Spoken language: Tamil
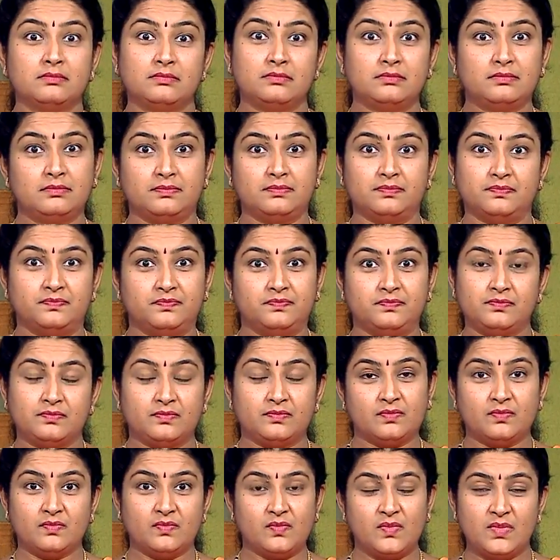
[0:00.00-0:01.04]
ம்
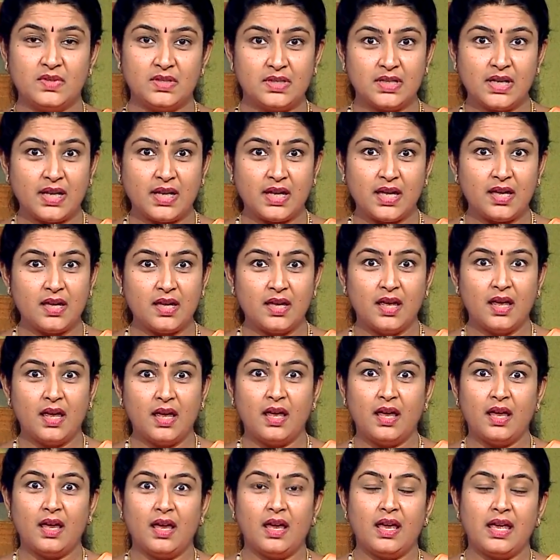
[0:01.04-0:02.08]
சரி
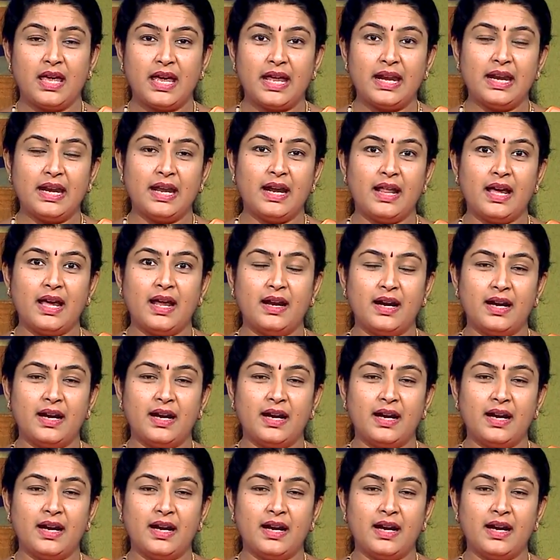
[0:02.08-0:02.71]
என்னடா